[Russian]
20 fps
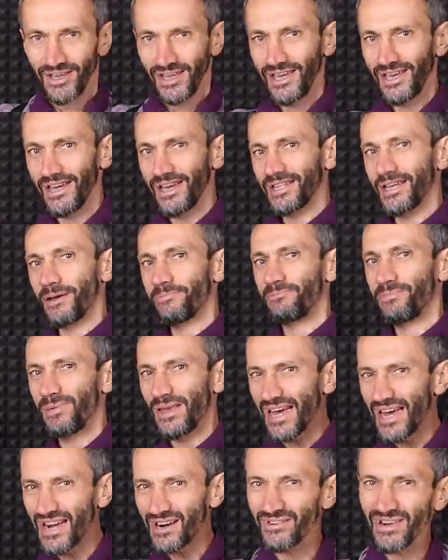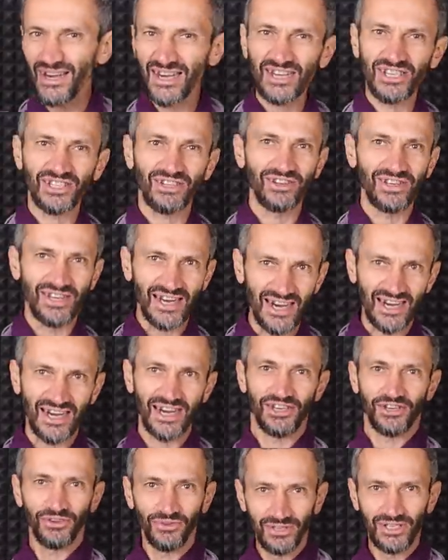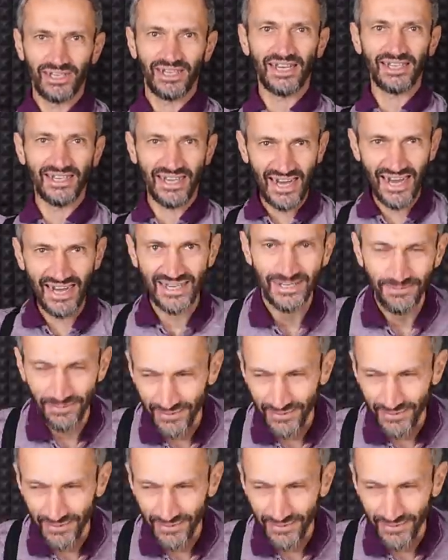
И это первое, что я хочу сказать,